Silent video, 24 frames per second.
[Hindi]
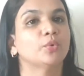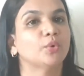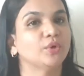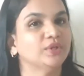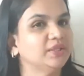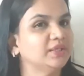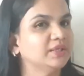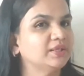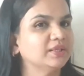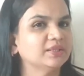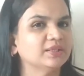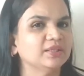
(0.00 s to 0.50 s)

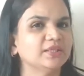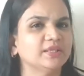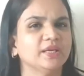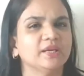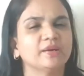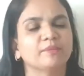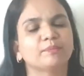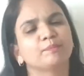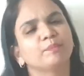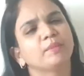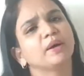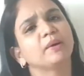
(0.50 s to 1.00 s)
कोई दिक्कत नहीं
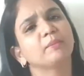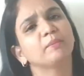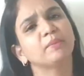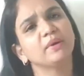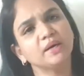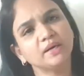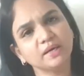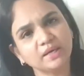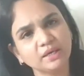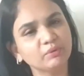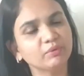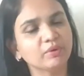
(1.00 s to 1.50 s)
है
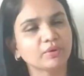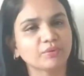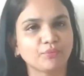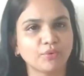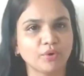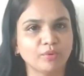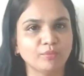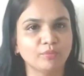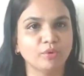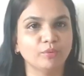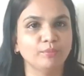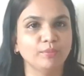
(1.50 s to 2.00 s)
परमानेंटली वर्क
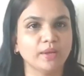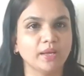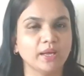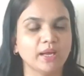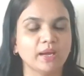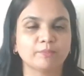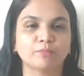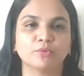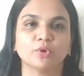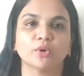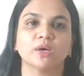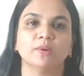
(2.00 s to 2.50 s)
फ्रॉम होम में
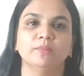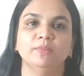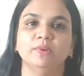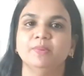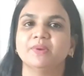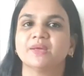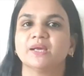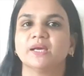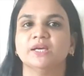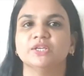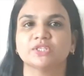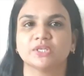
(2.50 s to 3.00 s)
है आपको कभी
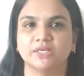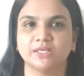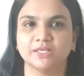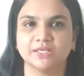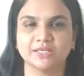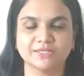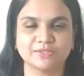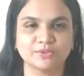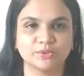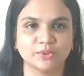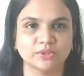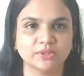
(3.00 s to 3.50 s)
भी कहीं
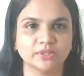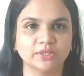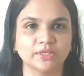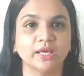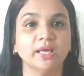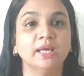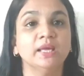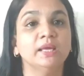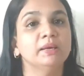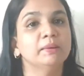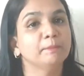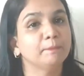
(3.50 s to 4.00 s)
जाने की ज़रूरत
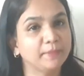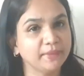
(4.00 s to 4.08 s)
नहीं है